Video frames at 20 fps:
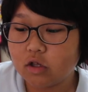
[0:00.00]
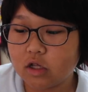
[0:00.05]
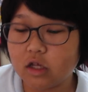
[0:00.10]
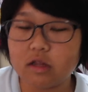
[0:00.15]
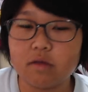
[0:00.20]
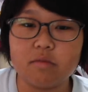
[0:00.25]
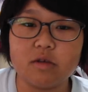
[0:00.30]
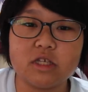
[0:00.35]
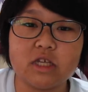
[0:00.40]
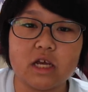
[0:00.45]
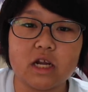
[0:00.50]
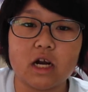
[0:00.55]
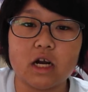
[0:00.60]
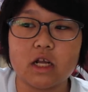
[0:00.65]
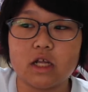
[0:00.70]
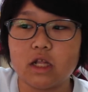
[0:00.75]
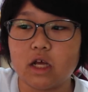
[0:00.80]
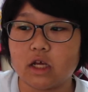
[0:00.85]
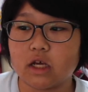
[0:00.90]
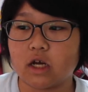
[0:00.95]
なんで見せら
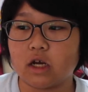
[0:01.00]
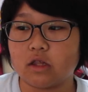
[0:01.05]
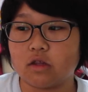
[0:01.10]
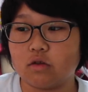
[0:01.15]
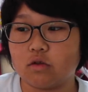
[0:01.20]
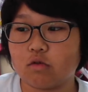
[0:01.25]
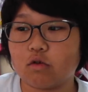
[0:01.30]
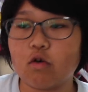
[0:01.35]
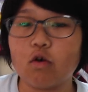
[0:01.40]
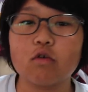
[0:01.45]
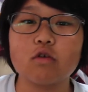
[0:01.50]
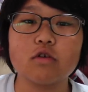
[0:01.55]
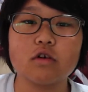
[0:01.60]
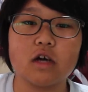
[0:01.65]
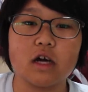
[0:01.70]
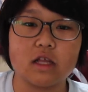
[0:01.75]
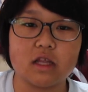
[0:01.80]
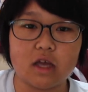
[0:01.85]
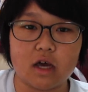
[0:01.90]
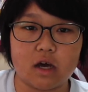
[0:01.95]
れないかっていうと、曲
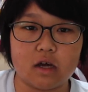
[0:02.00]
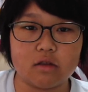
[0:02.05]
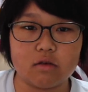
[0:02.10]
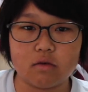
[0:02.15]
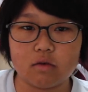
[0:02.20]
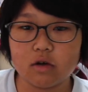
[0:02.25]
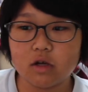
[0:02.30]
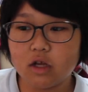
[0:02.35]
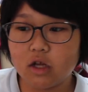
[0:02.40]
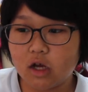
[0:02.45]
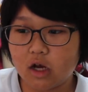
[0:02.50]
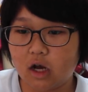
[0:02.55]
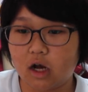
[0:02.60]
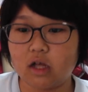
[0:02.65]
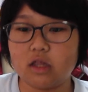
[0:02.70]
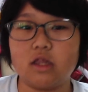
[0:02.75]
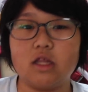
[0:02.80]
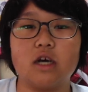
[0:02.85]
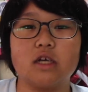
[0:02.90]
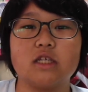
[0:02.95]
がね、あの、
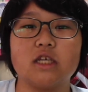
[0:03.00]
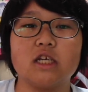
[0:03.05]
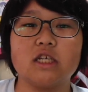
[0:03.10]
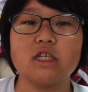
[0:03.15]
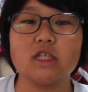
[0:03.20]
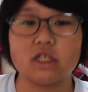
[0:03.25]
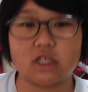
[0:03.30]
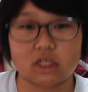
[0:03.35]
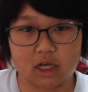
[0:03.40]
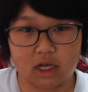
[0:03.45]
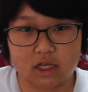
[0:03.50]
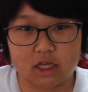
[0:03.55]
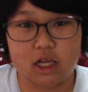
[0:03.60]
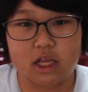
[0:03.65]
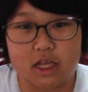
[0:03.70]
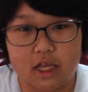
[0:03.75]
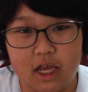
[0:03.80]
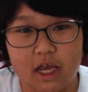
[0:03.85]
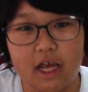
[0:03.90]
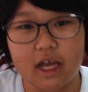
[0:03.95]
アンダーザシー使っ
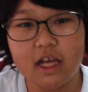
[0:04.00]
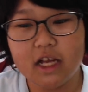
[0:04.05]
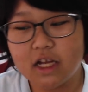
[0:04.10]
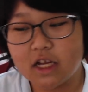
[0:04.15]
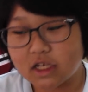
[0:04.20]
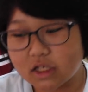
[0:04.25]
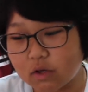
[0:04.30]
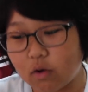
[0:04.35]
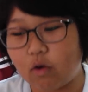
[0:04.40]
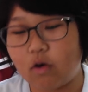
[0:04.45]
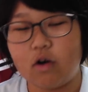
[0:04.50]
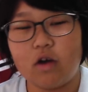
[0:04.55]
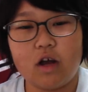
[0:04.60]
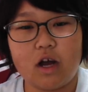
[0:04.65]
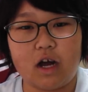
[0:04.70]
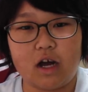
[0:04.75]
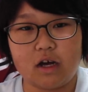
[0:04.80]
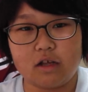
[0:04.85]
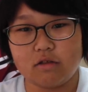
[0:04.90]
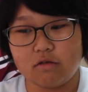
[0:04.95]
てて、そ
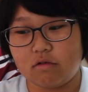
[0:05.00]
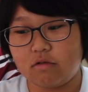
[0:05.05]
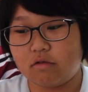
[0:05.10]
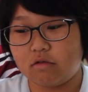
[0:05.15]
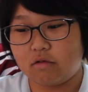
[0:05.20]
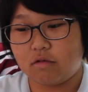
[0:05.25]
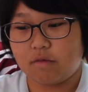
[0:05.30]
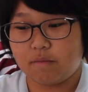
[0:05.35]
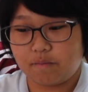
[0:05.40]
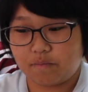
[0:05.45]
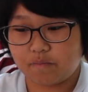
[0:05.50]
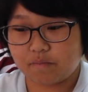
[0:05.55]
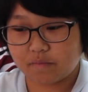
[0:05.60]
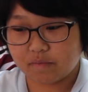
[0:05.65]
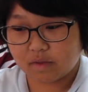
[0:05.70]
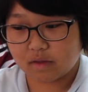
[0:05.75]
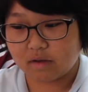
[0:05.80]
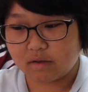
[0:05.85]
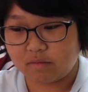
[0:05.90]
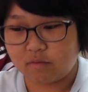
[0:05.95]
う、あの、
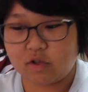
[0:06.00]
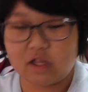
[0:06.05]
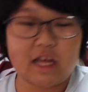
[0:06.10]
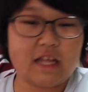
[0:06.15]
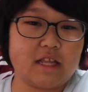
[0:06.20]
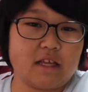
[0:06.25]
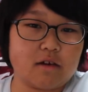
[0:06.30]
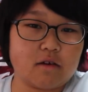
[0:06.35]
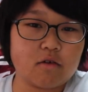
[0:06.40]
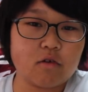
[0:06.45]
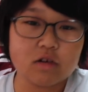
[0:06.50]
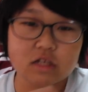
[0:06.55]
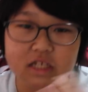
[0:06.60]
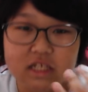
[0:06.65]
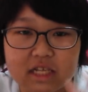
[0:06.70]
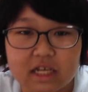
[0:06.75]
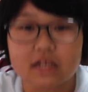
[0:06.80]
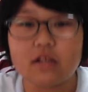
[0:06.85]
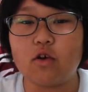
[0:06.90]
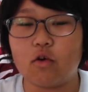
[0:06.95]
もう何？個
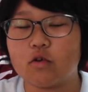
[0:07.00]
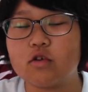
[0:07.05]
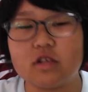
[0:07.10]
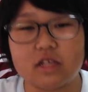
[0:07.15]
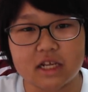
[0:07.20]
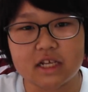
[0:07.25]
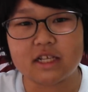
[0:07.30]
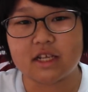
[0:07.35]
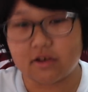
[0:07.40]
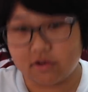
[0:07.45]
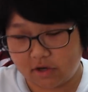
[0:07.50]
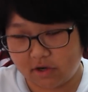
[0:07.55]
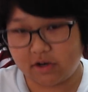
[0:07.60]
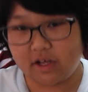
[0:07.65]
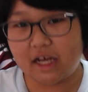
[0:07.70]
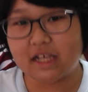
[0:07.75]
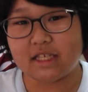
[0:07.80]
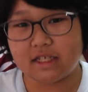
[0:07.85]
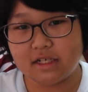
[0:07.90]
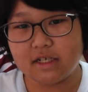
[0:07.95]
人的に送ってきてくれる
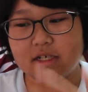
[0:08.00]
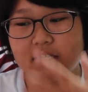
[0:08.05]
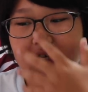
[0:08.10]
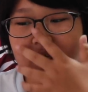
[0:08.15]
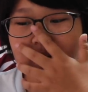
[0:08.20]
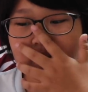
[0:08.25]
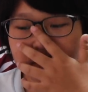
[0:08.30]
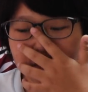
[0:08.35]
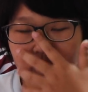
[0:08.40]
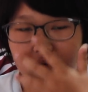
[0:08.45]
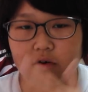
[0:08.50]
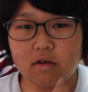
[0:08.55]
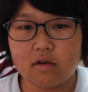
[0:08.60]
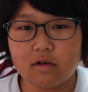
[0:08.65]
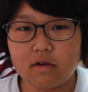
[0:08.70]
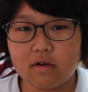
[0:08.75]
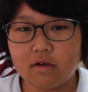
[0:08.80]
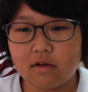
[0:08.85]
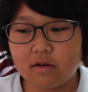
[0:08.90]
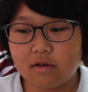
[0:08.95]
やつ。そう。
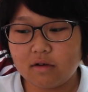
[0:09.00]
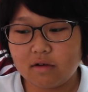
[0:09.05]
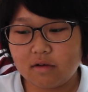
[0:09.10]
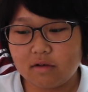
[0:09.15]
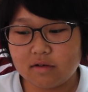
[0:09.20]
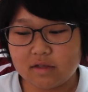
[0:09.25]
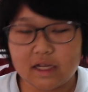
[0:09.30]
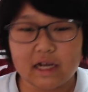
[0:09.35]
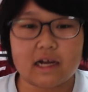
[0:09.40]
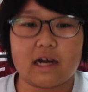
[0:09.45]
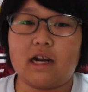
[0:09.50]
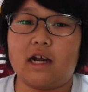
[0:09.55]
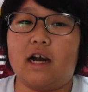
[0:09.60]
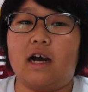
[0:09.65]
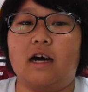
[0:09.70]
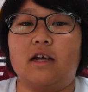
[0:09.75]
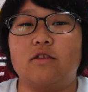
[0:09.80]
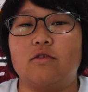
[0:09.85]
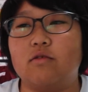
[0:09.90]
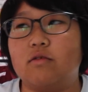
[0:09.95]
だか
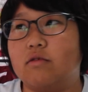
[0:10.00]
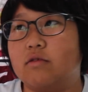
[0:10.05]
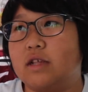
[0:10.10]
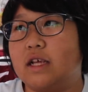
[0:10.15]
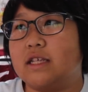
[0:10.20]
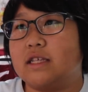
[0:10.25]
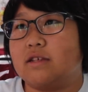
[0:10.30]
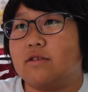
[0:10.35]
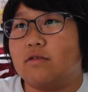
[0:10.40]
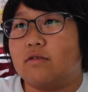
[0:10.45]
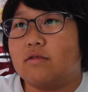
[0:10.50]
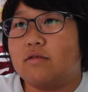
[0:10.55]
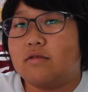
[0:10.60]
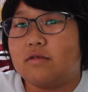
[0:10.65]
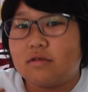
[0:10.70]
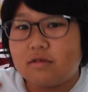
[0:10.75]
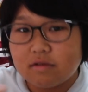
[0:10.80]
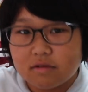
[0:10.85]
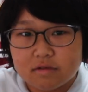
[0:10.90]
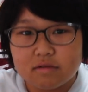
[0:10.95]
ら、あのー、なんつう
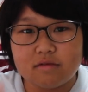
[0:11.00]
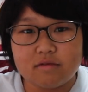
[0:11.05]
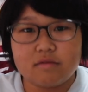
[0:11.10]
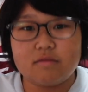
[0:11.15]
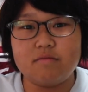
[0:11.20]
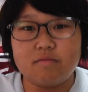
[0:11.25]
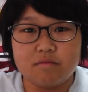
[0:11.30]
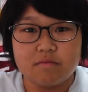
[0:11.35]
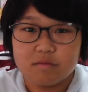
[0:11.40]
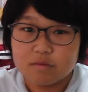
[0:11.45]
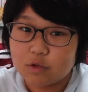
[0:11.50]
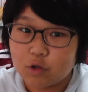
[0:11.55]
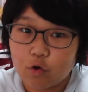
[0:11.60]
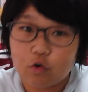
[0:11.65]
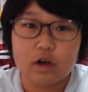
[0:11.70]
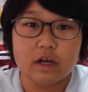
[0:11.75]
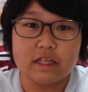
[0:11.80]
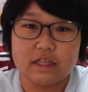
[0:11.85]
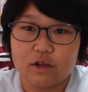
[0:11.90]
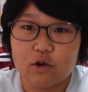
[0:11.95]
の。ん、
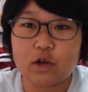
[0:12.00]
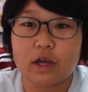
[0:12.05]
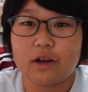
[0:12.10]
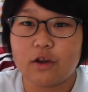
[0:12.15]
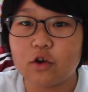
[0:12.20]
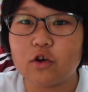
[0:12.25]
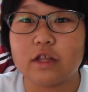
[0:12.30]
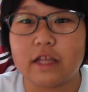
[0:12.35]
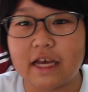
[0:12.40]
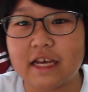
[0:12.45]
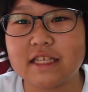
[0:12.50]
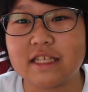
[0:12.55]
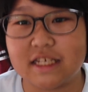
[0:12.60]
動画に載っけるようなや